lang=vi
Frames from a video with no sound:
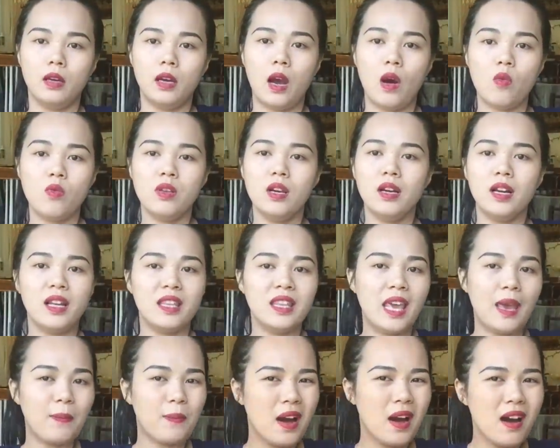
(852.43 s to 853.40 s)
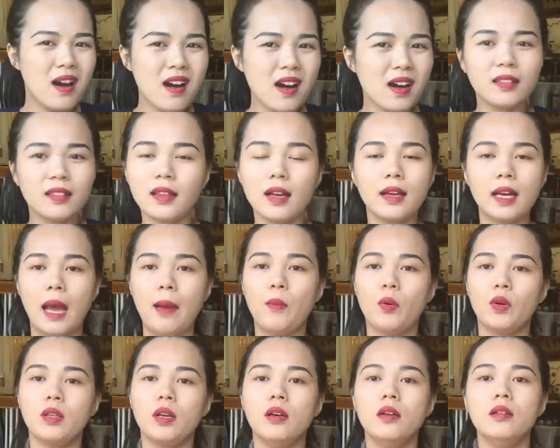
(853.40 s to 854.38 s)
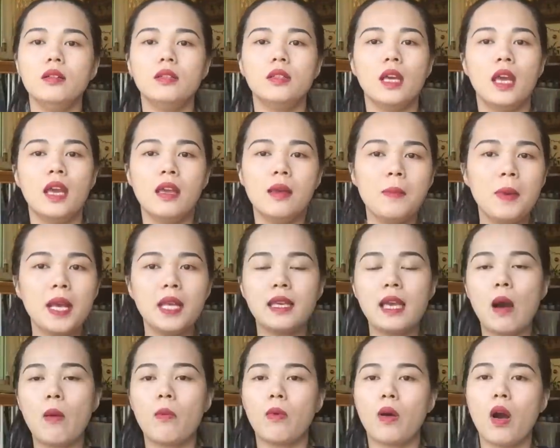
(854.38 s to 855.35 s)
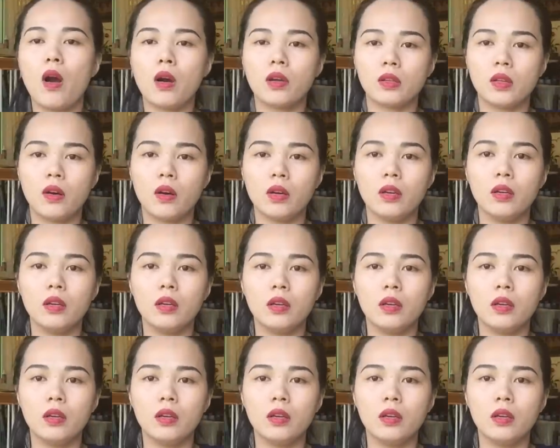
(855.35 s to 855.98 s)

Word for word: hầu như là dẹp hết tất cả mọi thứ chỉ biết chồng con thôi